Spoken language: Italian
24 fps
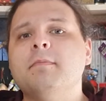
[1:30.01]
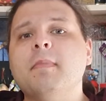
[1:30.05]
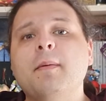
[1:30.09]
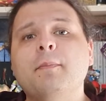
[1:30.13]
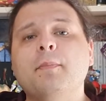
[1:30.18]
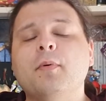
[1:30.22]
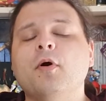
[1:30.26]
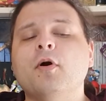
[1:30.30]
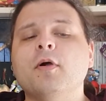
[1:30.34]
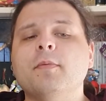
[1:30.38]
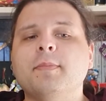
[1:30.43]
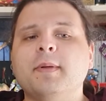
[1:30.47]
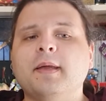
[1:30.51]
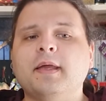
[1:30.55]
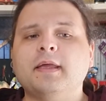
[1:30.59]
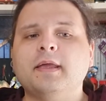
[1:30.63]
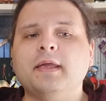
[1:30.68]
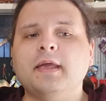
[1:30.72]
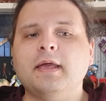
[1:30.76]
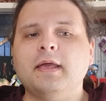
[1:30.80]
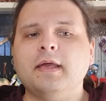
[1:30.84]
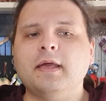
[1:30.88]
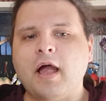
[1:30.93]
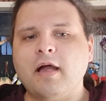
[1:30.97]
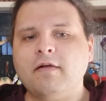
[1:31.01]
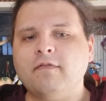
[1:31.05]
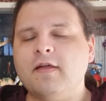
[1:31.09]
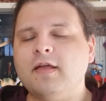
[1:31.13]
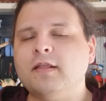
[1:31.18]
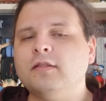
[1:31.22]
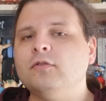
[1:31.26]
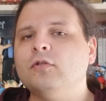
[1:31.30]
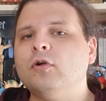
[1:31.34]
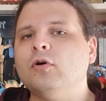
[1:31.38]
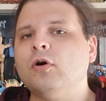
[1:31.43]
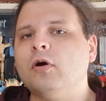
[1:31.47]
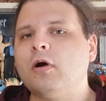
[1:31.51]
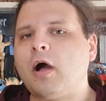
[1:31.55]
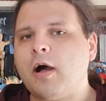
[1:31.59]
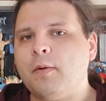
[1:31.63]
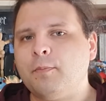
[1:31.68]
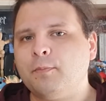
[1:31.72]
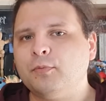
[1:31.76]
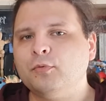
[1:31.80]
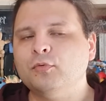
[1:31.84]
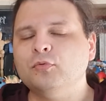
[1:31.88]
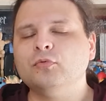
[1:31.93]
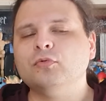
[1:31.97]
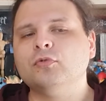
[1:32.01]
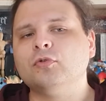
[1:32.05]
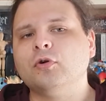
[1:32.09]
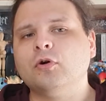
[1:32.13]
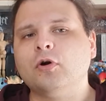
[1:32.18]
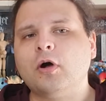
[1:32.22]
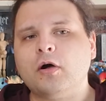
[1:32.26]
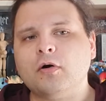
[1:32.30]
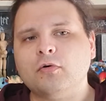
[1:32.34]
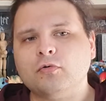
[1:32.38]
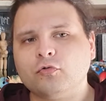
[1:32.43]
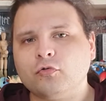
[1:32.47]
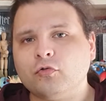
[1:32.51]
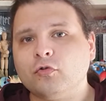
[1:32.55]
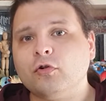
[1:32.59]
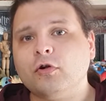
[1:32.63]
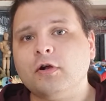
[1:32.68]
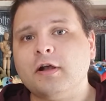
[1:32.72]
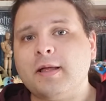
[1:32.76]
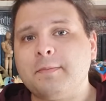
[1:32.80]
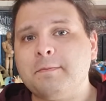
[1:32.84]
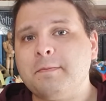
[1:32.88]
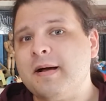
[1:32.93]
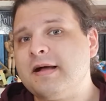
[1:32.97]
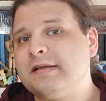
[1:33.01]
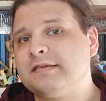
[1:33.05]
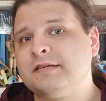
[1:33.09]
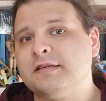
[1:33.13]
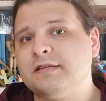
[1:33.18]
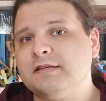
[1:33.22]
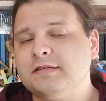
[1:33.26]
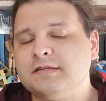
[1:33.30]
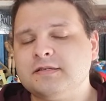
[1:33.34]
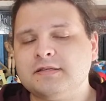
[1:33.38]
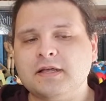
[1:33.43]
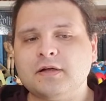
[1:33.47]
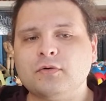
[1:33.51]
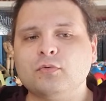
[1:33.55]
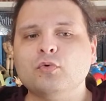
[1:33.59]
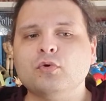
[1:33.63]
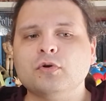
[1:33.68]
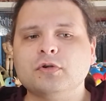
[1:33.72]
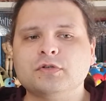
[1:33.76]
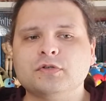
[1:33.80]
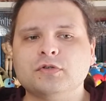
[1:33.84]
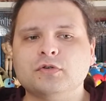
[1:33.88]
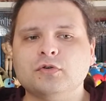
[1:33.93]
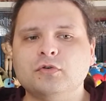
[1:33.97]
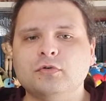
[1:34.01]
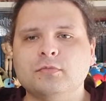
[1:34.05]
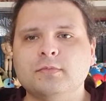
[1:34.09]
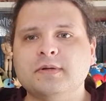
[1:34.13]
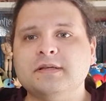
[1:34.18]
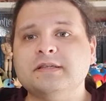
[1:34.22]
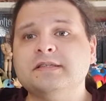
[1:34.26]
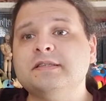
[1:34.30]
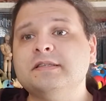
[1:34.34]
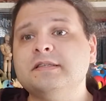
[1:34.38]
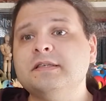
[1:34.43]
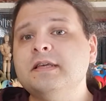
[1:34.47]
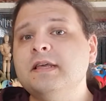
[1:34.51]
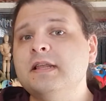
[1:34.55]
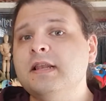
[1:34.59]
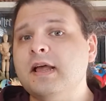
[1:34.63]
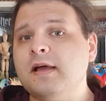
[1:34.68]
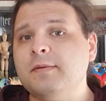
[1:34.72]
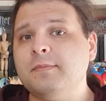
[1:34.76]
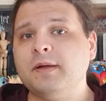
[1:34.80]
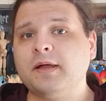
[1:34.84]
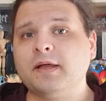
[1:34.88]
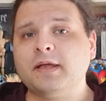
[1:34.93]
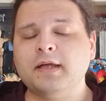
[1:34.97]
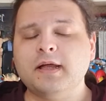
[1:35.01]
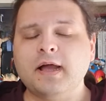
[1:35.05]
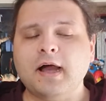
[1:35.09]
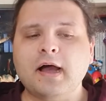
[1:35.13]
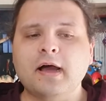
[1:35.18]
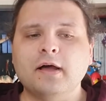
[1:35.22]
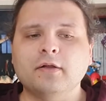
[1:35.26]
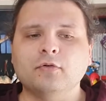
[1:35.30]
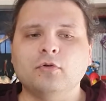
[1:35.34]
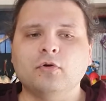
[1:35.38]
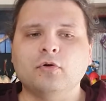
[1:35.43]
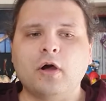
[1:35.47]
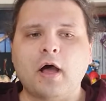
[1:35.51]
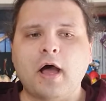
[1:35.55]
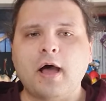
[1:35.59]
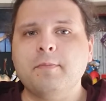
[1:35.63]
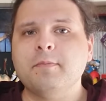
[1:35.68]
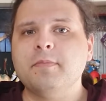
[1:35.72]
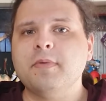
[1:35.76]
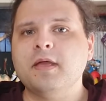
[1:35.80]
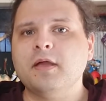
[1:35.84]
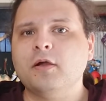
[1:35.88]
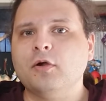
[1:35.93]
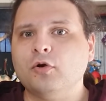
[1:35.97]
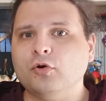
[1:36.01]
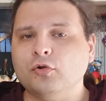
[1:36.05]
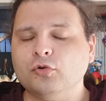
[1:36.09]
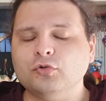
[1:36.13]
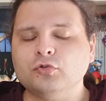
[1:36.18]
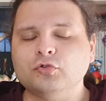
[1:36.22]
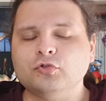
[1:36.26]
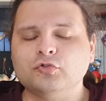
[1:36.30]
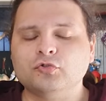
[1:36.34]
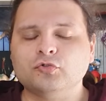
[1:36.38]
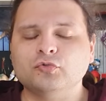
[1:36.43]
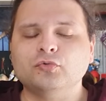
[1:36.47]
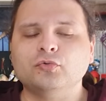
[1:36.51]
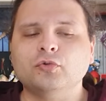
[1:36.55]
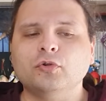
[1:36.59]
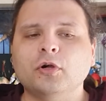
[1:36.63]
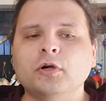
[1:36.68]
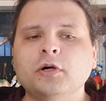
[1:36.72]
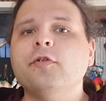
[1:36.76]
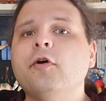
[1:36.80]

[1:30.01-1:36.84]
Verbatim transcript: ma poi perché avendo appunto solo la base di Star Wars come stile americano a me conosciuto,